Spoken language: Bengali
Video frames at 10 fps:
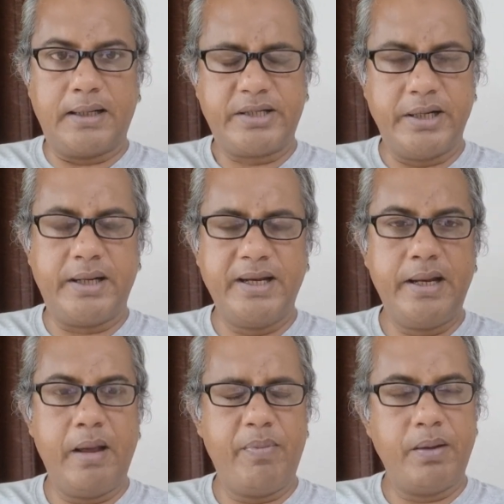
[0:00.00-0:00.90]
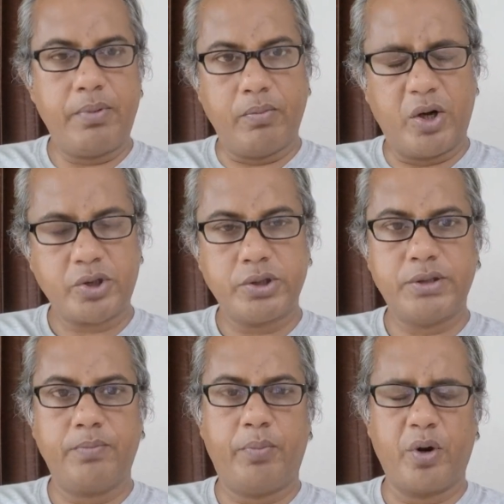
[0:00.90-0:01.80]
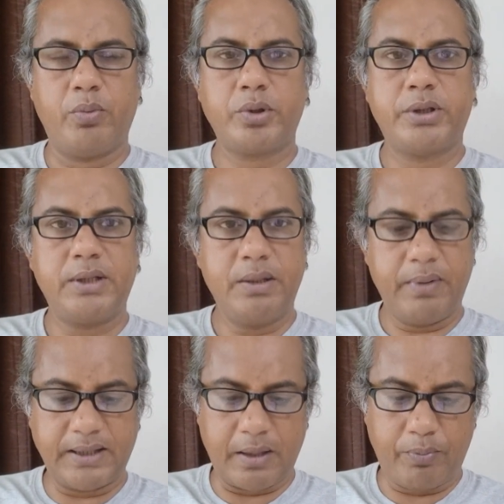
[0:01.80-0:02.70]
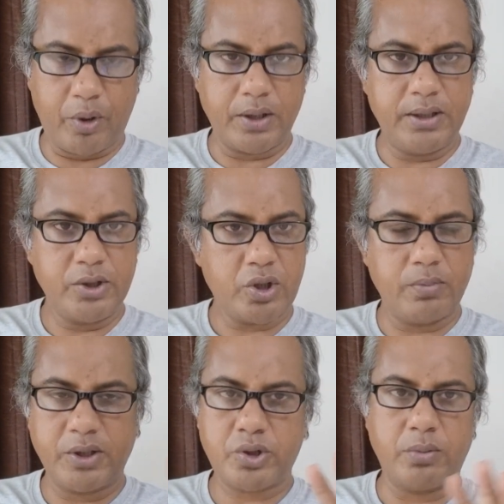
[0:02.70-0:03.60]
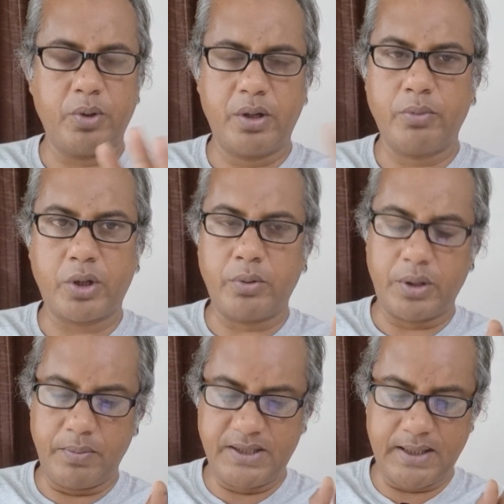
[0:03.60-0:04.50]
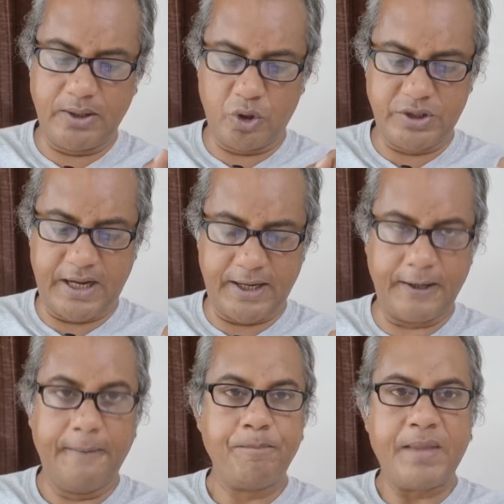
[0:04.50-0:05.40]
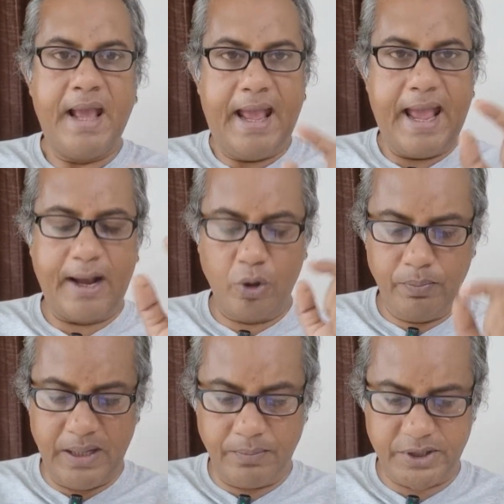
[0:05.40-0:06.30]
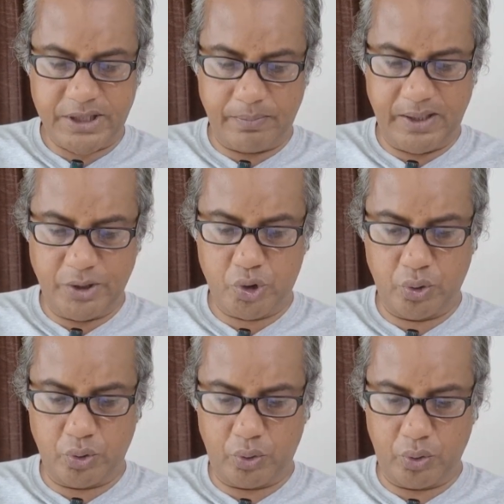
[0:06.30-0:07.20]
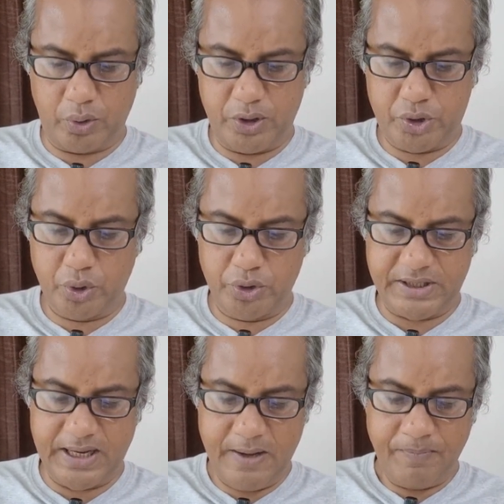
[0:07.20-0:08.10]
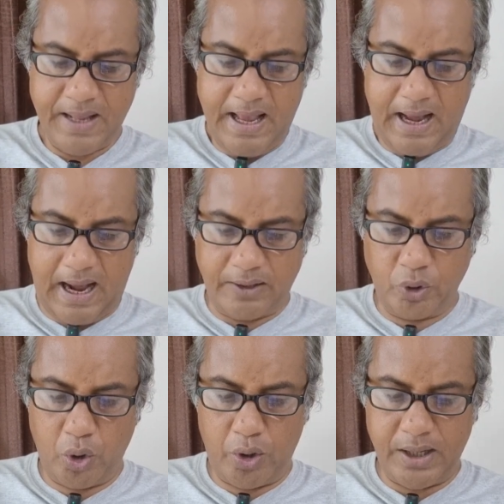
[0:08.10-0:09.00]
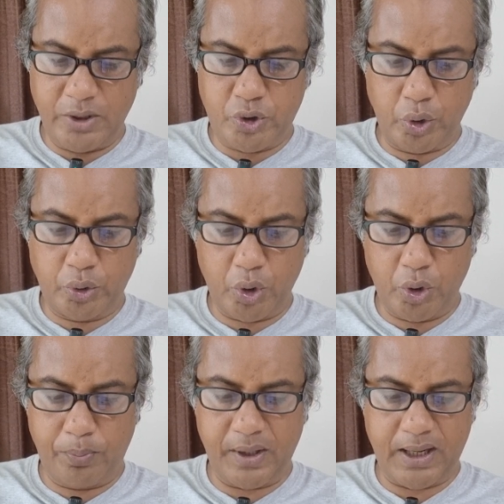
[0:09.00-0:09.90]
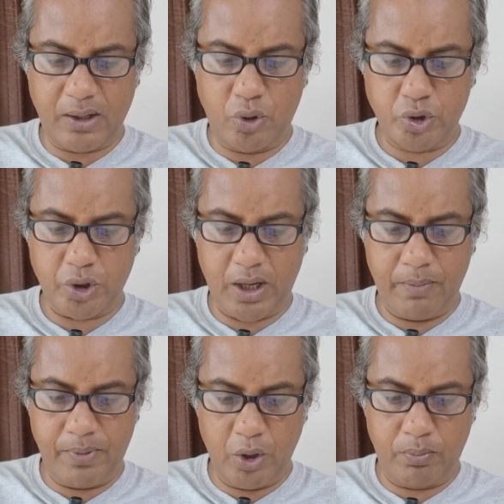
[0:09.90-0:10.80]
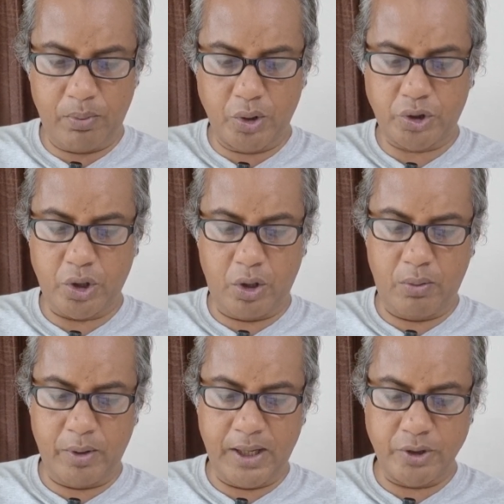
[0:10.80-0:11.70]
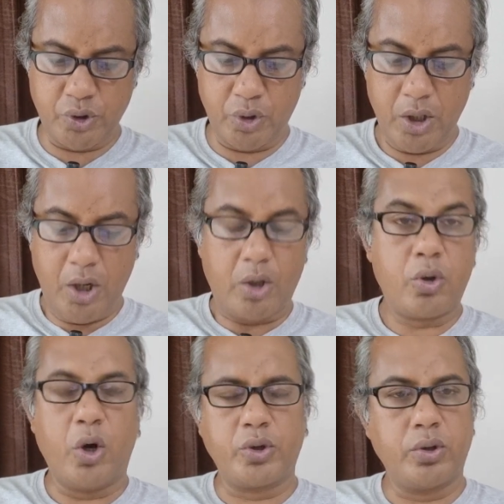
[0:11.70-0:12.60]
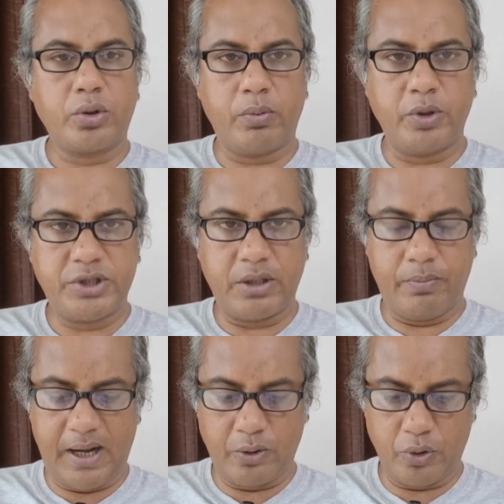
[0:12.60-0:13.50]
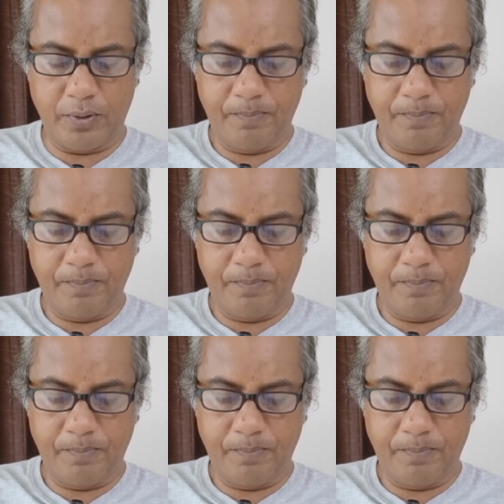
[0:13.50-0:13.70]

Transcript: সেটি নিয়ে বিএনপি মহাসচিব পরবর্তী দিন বা তার পরের দিন সংবাদ সম্মেলনে মোটামুটি বিস্তারিত জানান এখন বিএনপির সামনে ইস্যু কোনগুলো ইস্যু হচ্ছে আন্দোলনের যৌথ রূপরেখা ঘোষণায় বিলম্ব সমমনা জোট গণতন্ত্র মঞ্চের ভাঙন